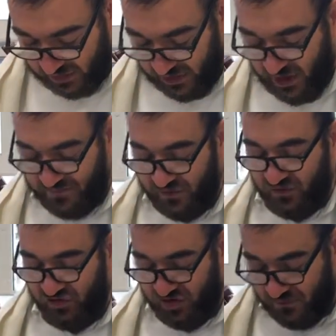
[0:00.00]
Et la fête
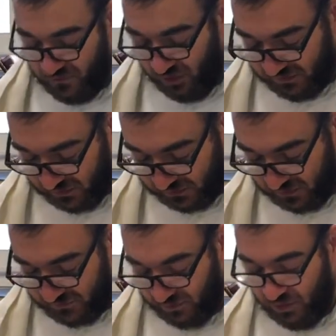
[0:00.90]
de Shavuot, qu'est-ce
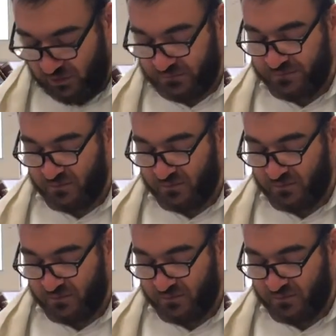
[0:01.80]
qu'ils font